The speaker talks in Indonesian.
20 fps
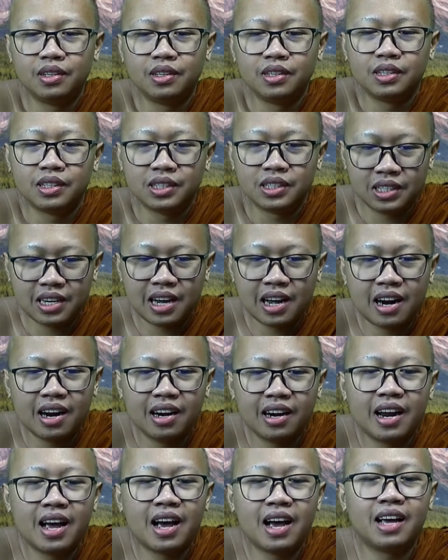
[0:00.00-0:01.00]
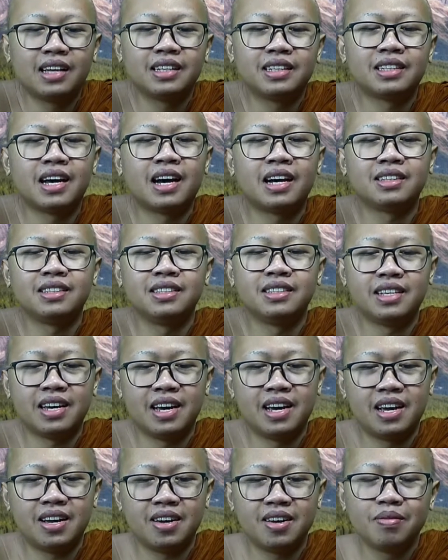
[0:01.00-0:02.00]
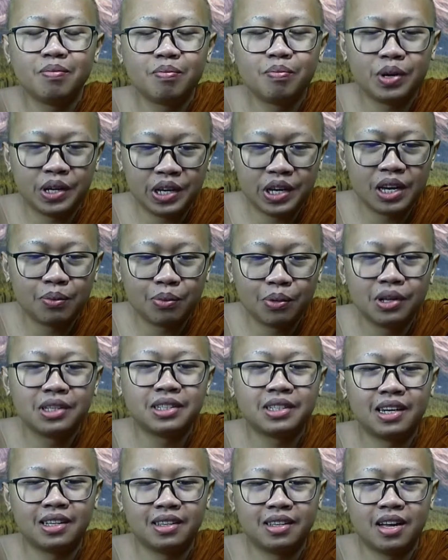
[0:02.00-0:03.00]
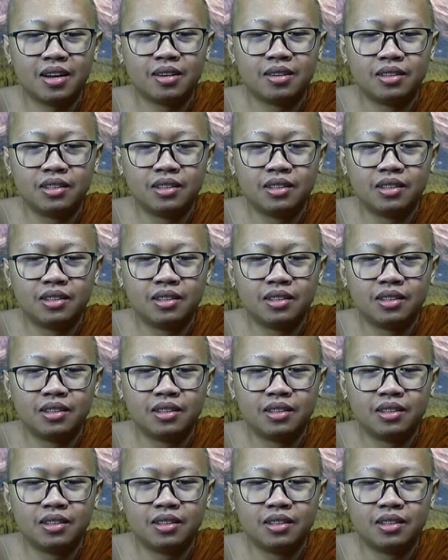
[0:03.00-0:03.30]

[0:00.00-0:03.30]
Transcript: Sekaranglah saatnya, pikir Bodhisatta.